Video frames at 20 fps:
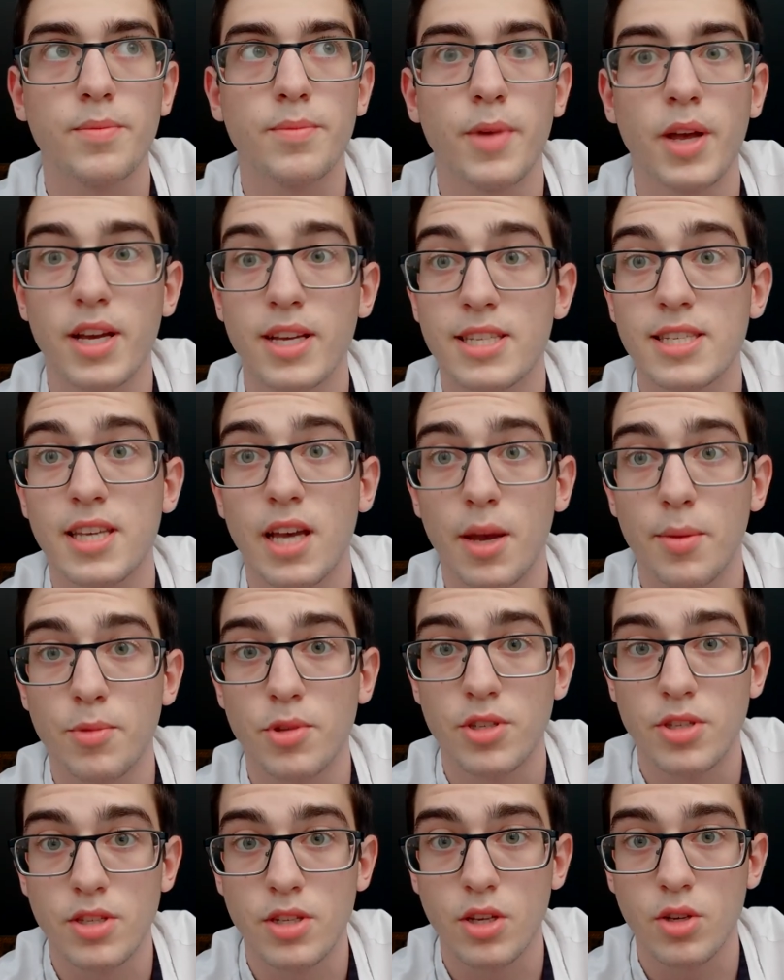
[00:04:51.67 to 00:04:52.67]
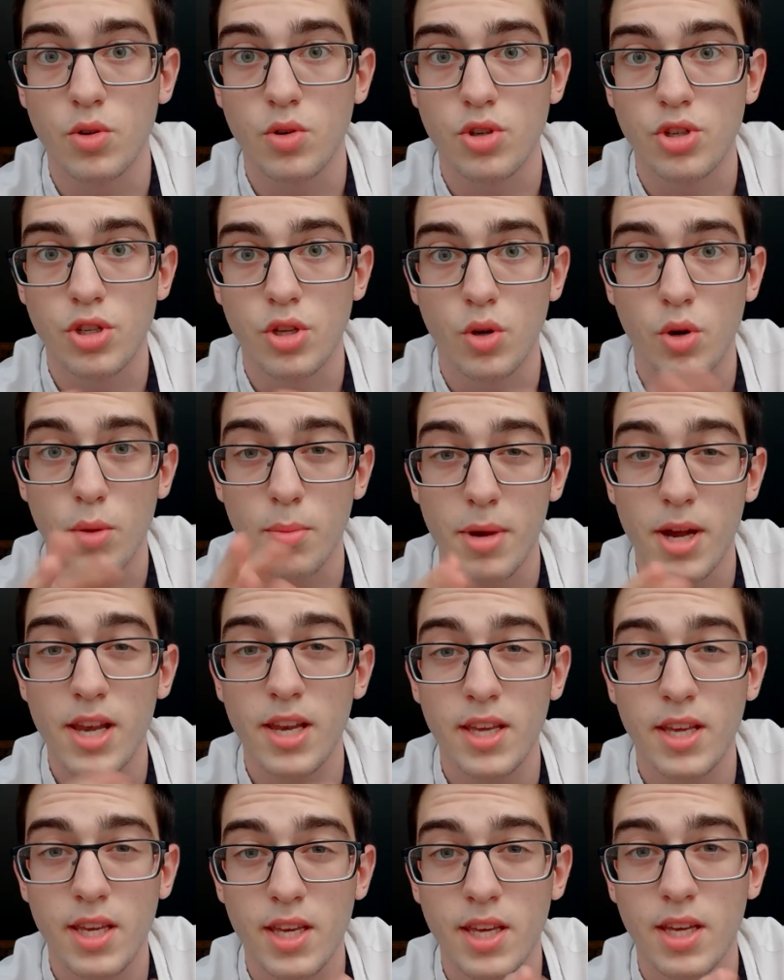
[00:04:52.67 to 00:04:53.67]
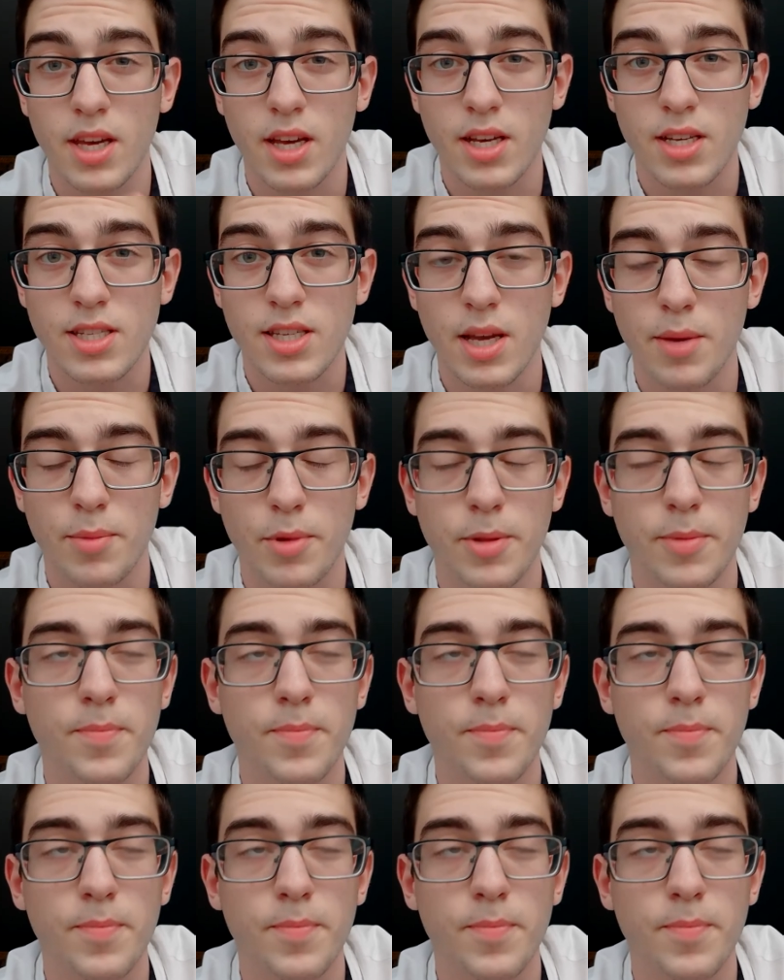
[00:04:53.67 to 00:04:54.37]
экзамен сдаешь, такой маленький экзамен.